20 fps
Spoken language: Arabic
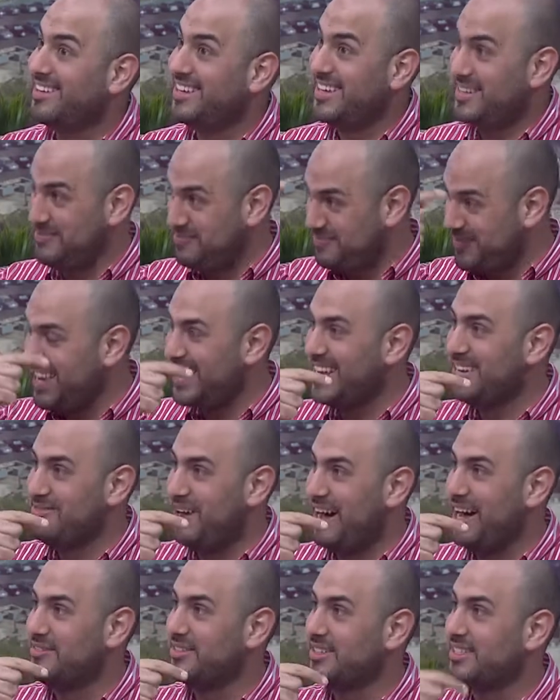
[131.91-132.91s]

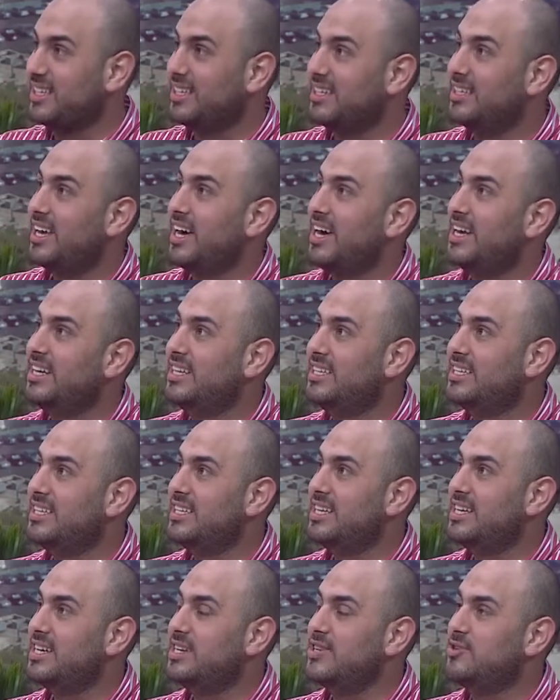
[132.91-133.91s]
بالمحافظات
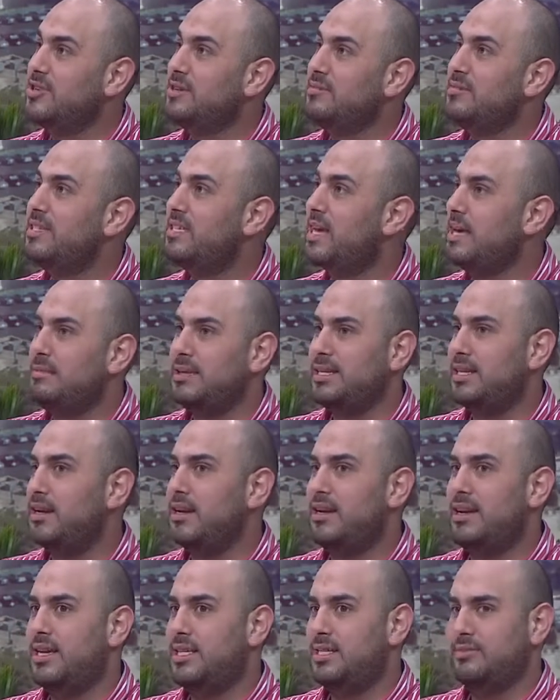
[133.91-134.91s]
كانت كنا بنسال بسال
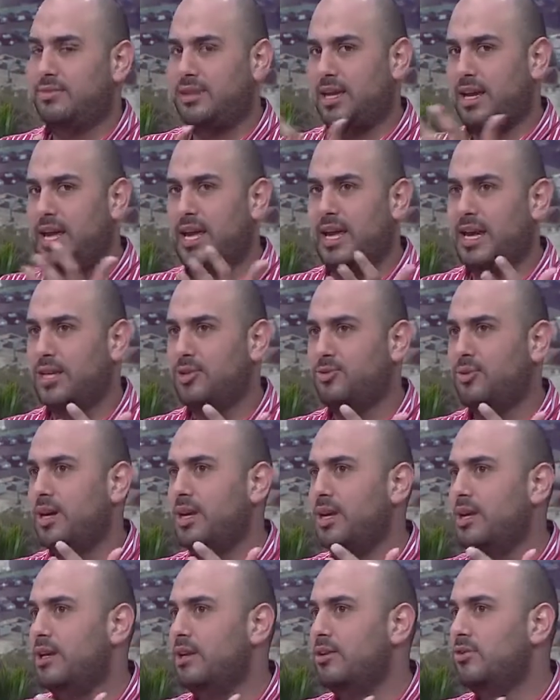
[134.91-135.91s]
الناس بطريقه هيك
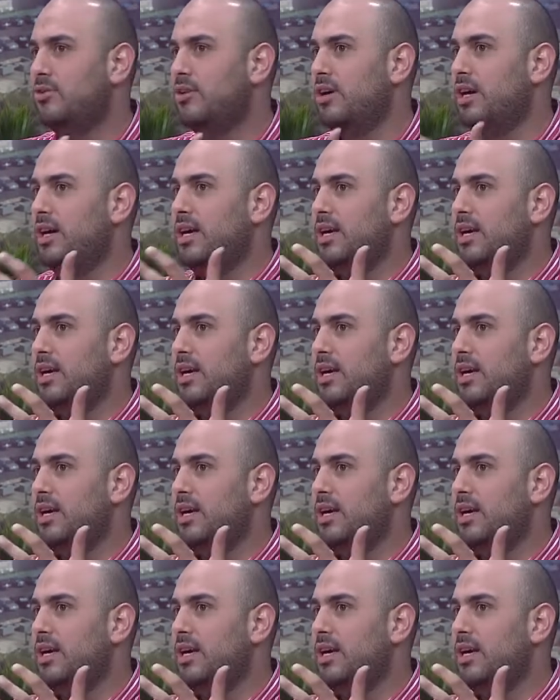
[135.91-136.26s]
عشوائيه انه